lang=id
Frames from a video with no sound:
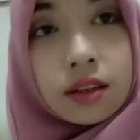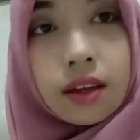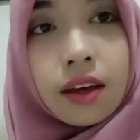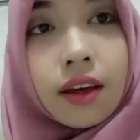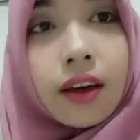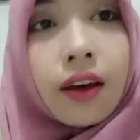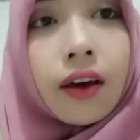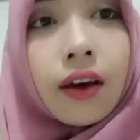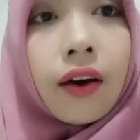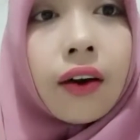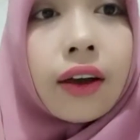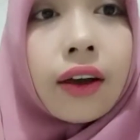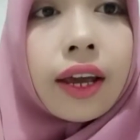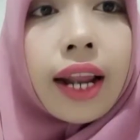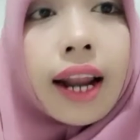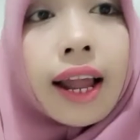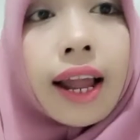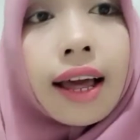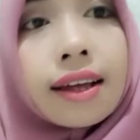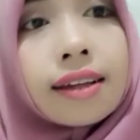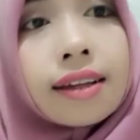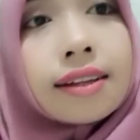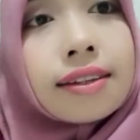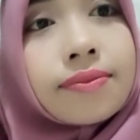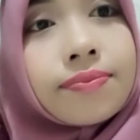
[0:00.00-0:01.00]
oke lah
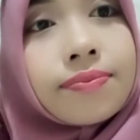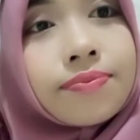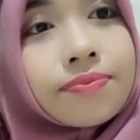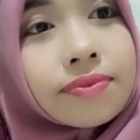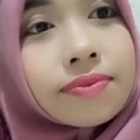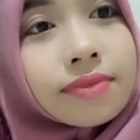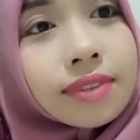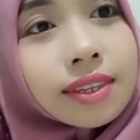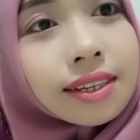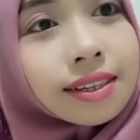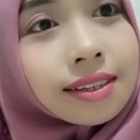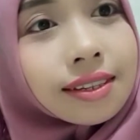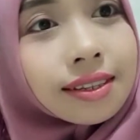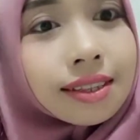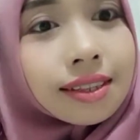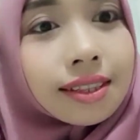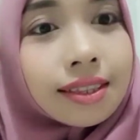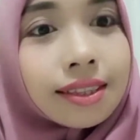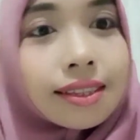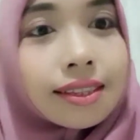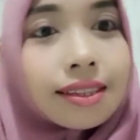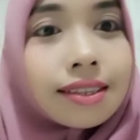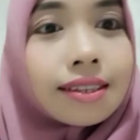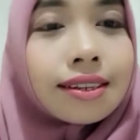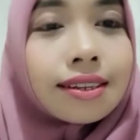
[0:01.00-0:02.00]

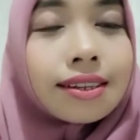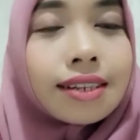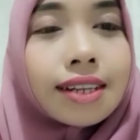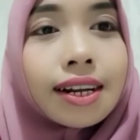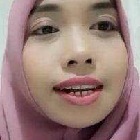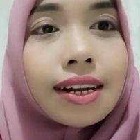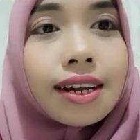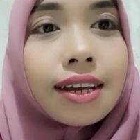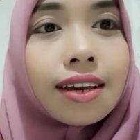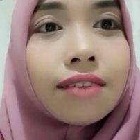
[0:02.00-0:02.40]
jadi